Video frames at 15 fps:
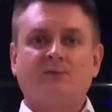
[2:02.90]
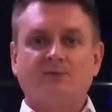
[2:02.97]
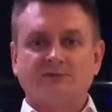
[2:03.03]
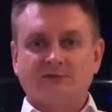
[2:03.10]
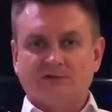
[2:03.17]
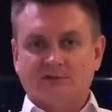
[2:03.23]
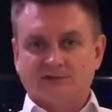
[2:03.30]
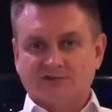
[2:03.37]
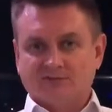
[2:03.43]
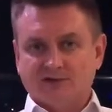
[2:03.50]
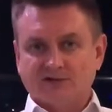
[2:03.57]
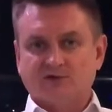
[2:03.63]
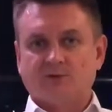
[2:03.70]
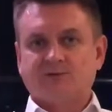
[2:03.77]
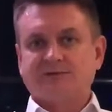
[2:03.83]
выпустила
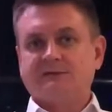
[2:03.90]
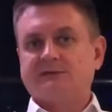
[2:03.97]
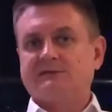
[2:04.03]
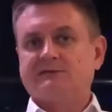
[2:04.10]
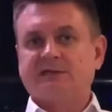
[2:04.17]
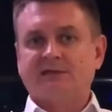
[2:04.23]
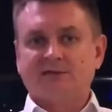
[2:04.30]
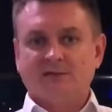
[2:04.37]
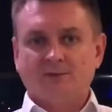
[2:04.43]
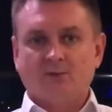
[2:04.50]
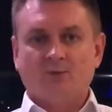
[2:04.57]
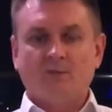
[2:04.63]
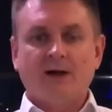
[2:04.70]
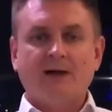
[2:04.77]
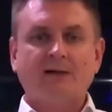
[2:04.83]
свои собственные ценные
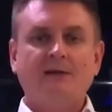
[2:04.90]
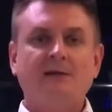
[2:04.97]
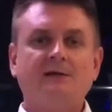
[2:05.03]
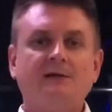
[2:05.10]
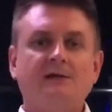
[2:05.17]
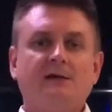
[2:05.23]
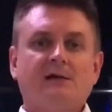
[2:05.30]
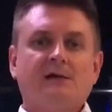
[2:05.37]
бумаги.